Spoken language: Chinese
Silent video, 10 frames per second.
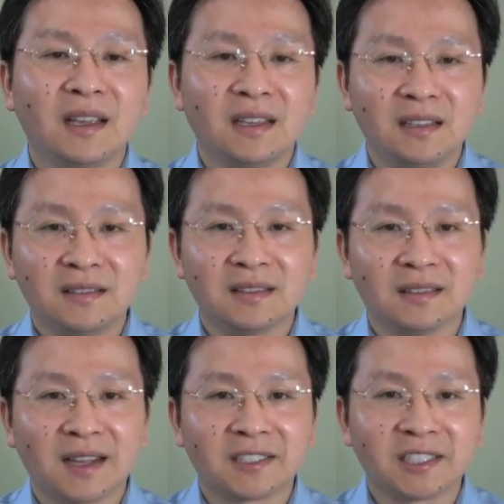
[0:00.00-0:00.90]
因
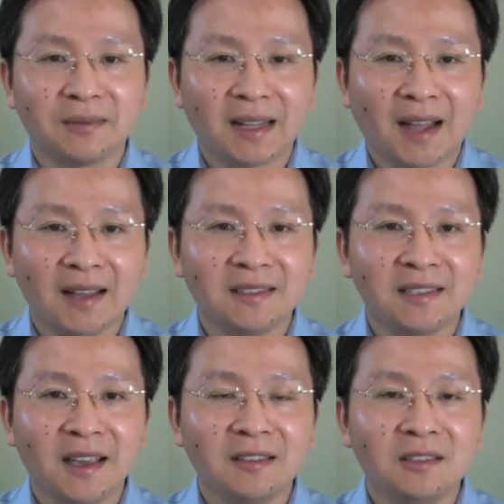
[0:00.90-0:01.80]
此，在十八大以
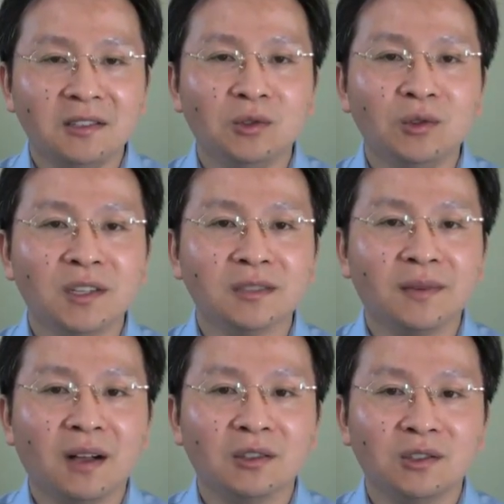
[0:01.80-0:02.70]
前，《纽约
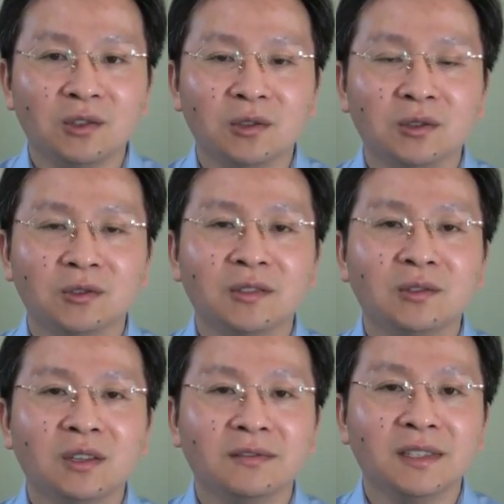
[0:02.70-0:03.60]
时报》就有
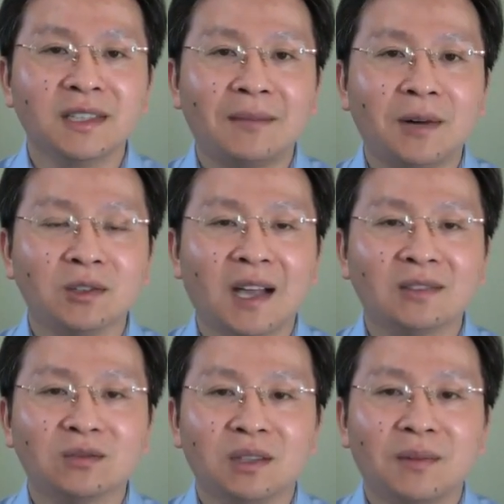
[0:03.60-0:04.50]
针对温家宝
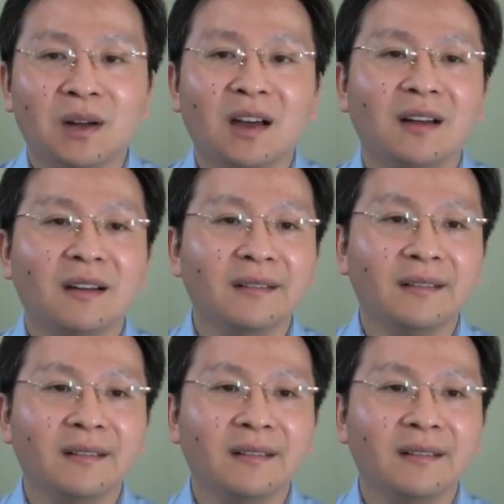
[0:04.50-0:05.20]
家族的爆料，